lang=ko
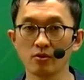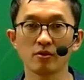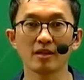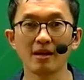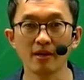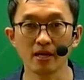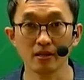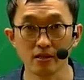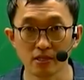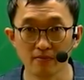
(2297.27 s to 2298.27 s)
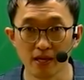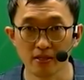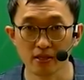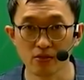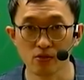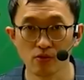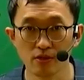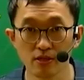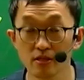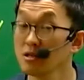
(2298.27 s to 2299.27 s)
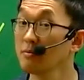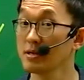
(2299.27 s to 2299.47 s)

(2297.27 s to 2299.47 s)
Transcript: 또 남아있는 지방직 서울시 시험이